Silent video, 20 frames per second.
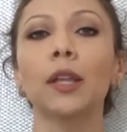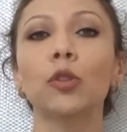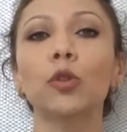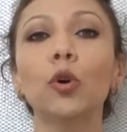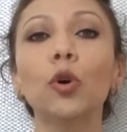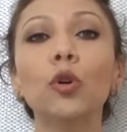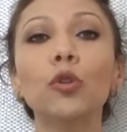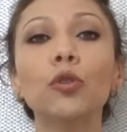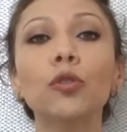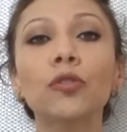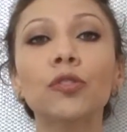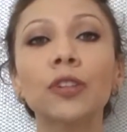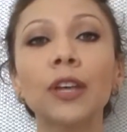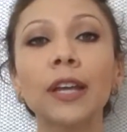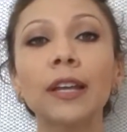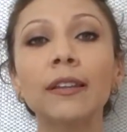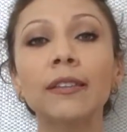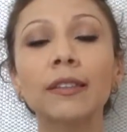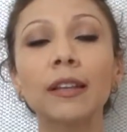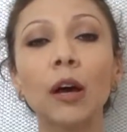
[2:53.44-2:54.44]
Todos
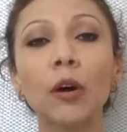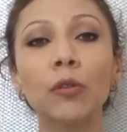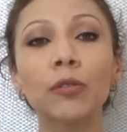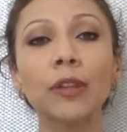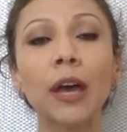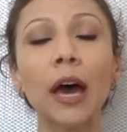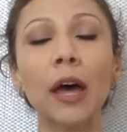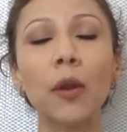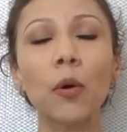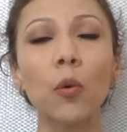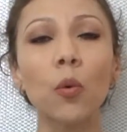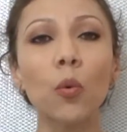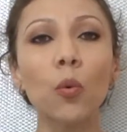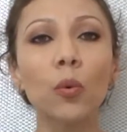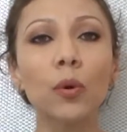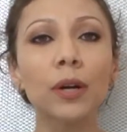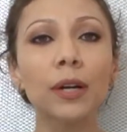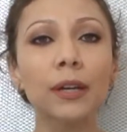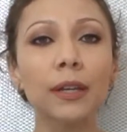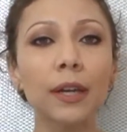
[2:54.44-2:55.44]
eles causaram
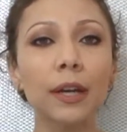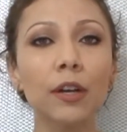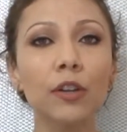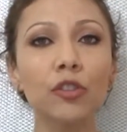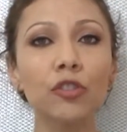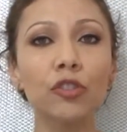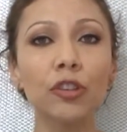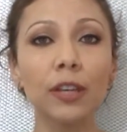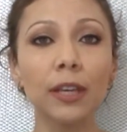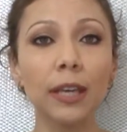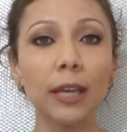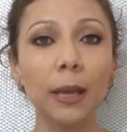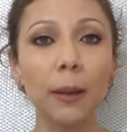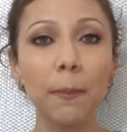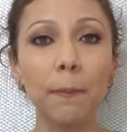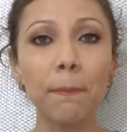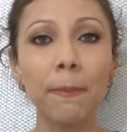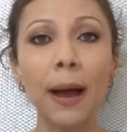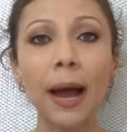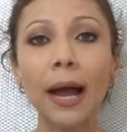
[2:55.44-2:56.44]
um grande
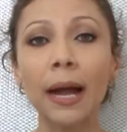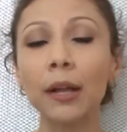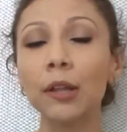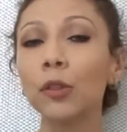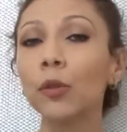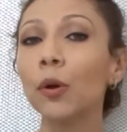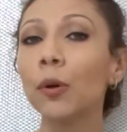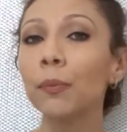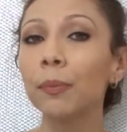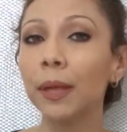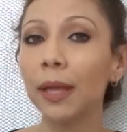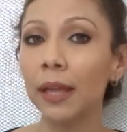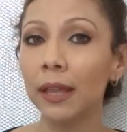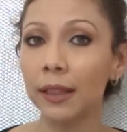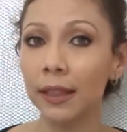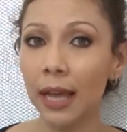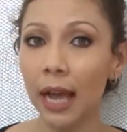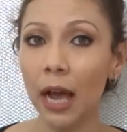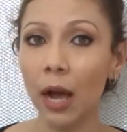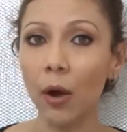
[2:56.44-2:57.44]
impacto
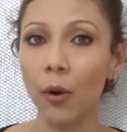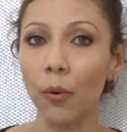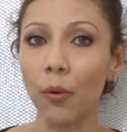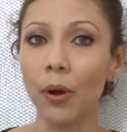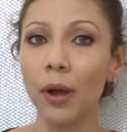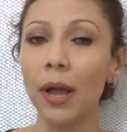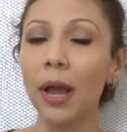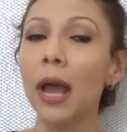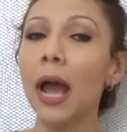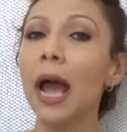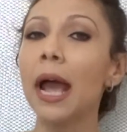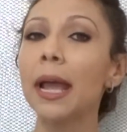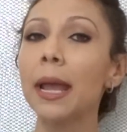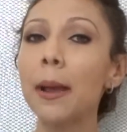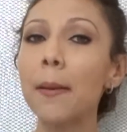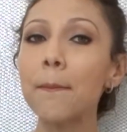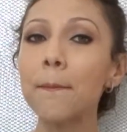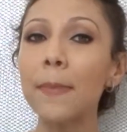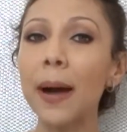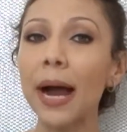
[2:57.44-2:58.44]
ambiental,
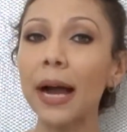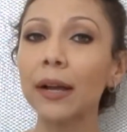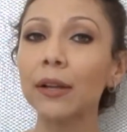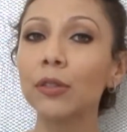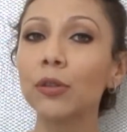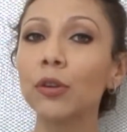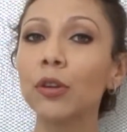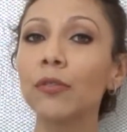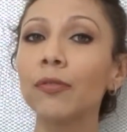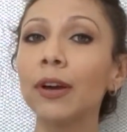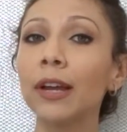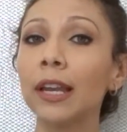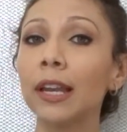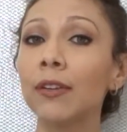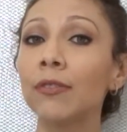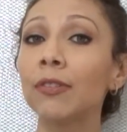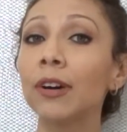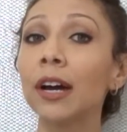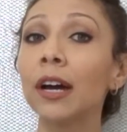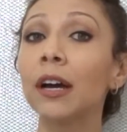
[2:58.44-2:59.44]
impacto que vai
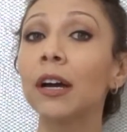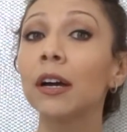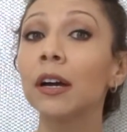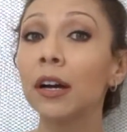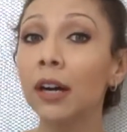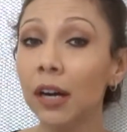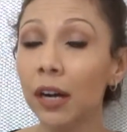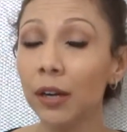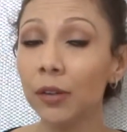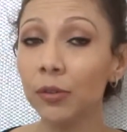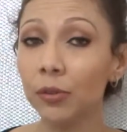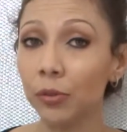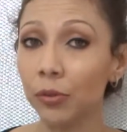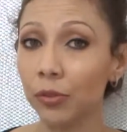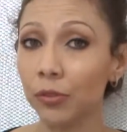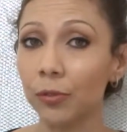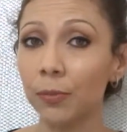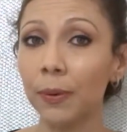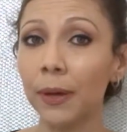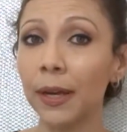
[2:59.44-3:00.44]
levar
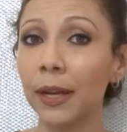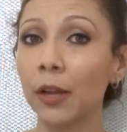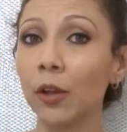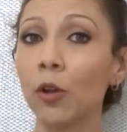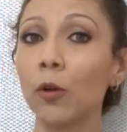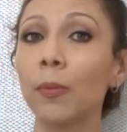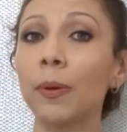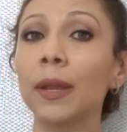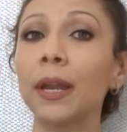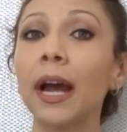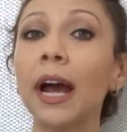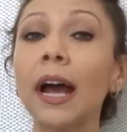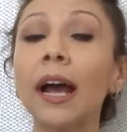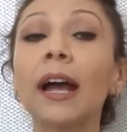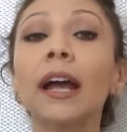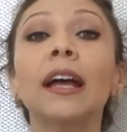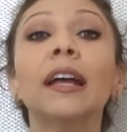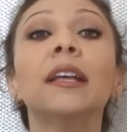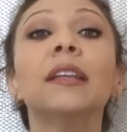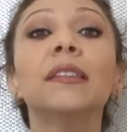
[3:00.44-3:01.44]
anos para recuperar,
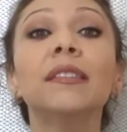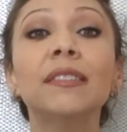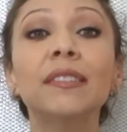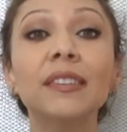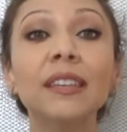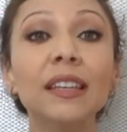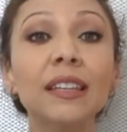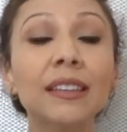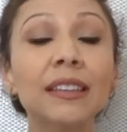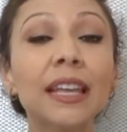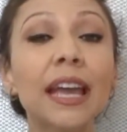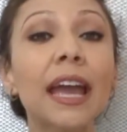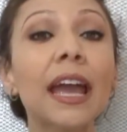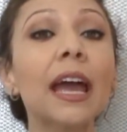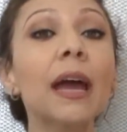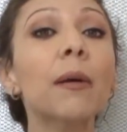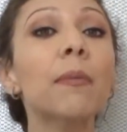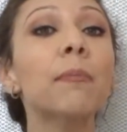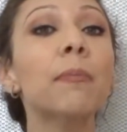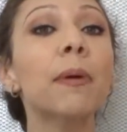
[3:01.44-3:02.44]
se der